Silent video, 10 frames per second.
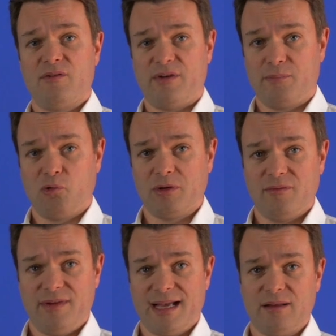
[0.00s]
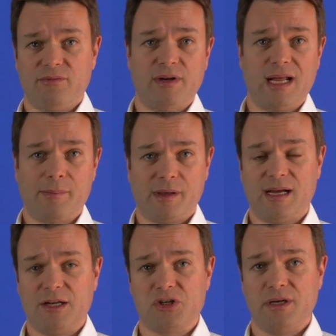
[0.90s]
verboten werden von der
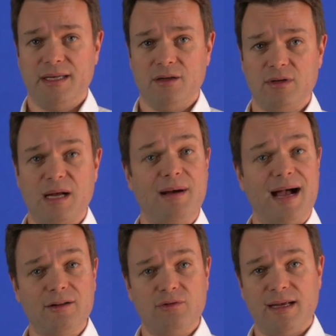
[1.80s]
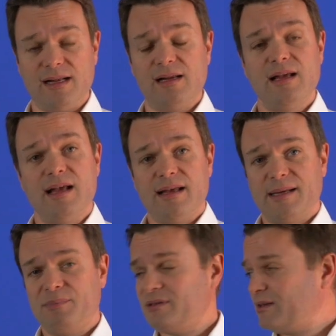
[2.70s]
amerikanischen Regierung. Aber aktuell
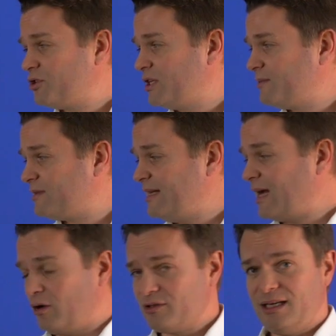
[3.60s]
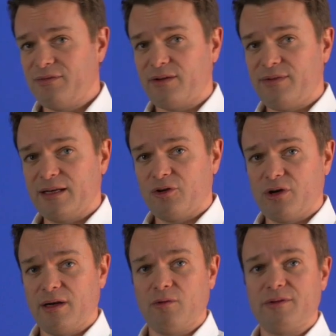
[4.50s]
gibt es also Chips, die ausgeliefert werden
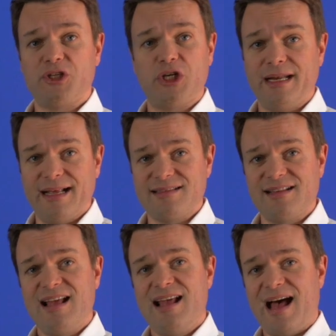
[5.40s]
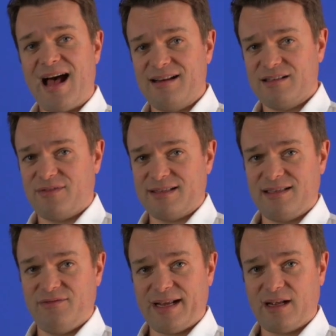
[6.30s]
können und die Chinesen alles, was
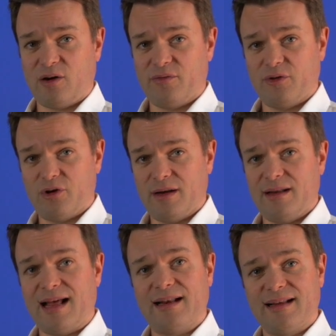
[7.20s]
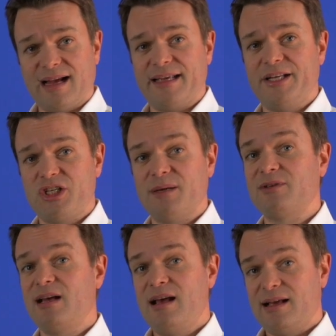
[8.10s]
sie wegkaufen können an
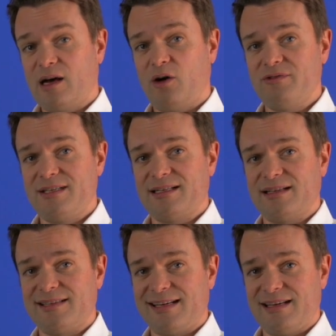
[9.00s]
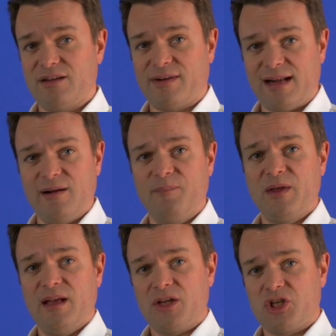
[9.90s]
KI-Chips, kaufen sie tatsächlich, weil
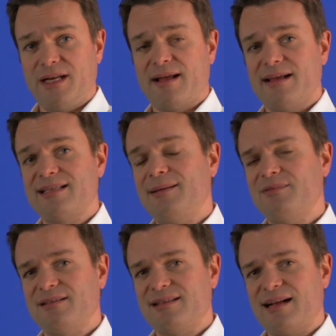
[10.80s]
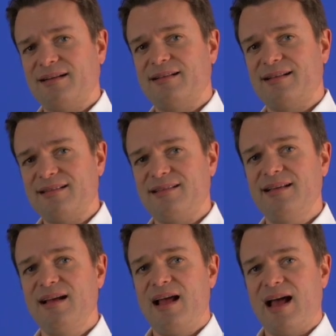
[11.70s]
China ja selbst gesagt hat, dass
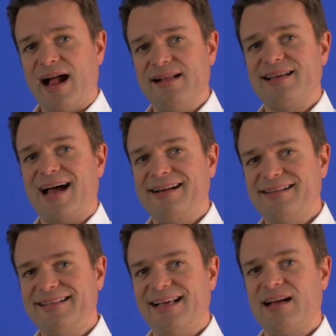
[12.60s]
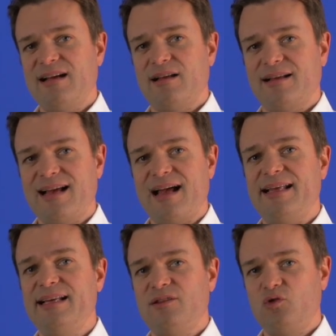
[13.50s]
sie als eine der
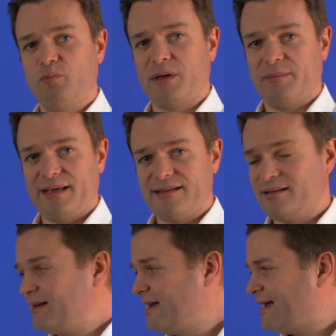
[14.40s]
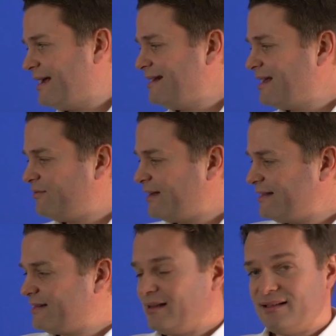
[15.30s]
KI-Supermächte in der
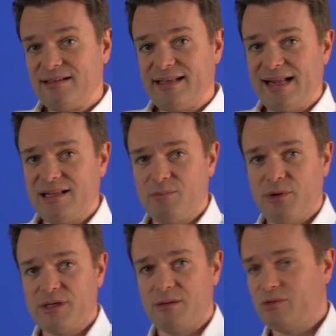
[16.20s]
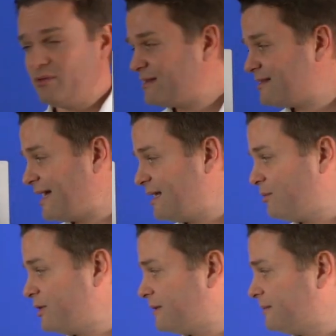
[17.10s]
Welt gelten möchten bzw. sein
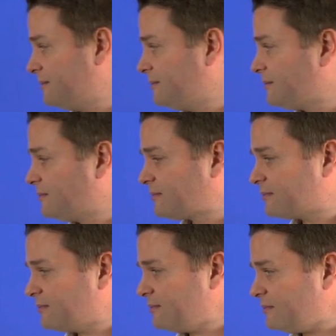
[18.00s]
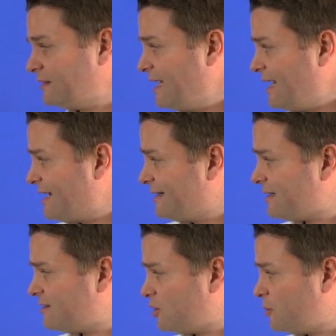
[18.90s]
möchten.
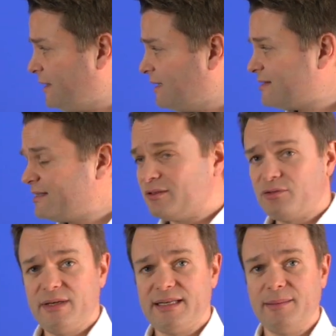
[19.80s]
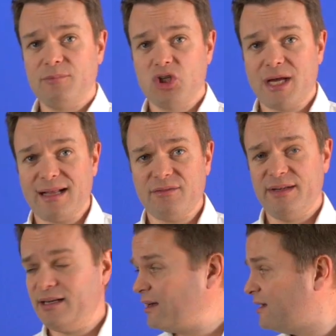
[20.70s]
Das spiegelt sich natürlich im Chart
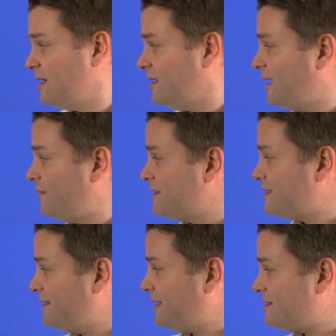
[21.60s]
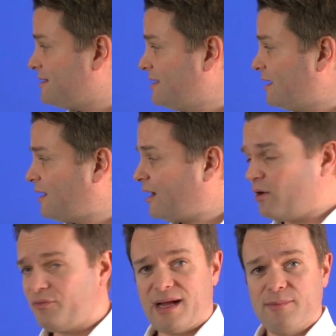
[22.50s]
wieder. Ja, wir sind jetzt hier
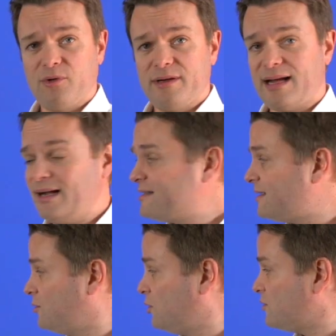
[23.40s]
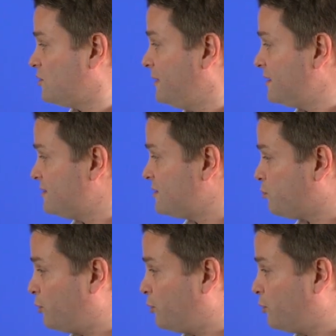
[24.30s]
auf einem neuen Allzeithoch, zumindest